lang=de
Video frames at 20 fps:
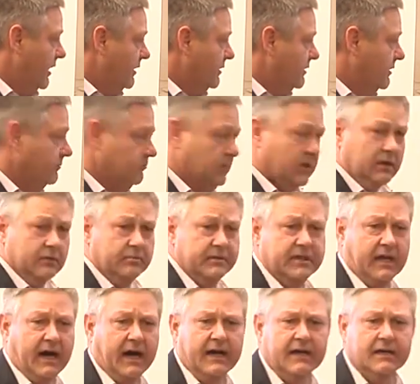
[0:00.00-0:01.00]
Und haben, glaube
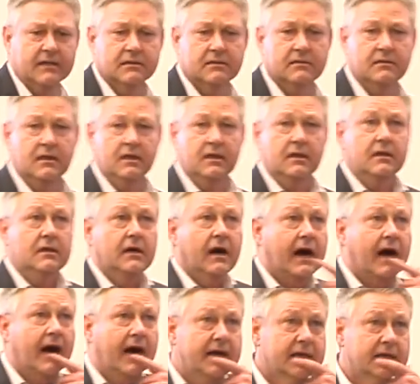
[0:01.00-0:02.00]
ich, acht,
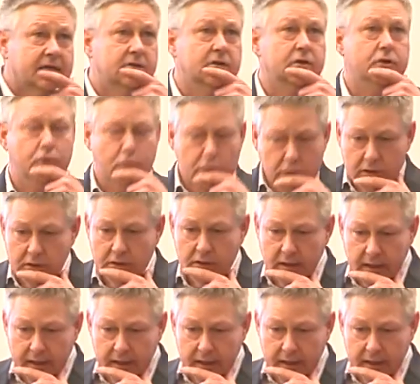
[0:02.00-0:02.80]
acht junge,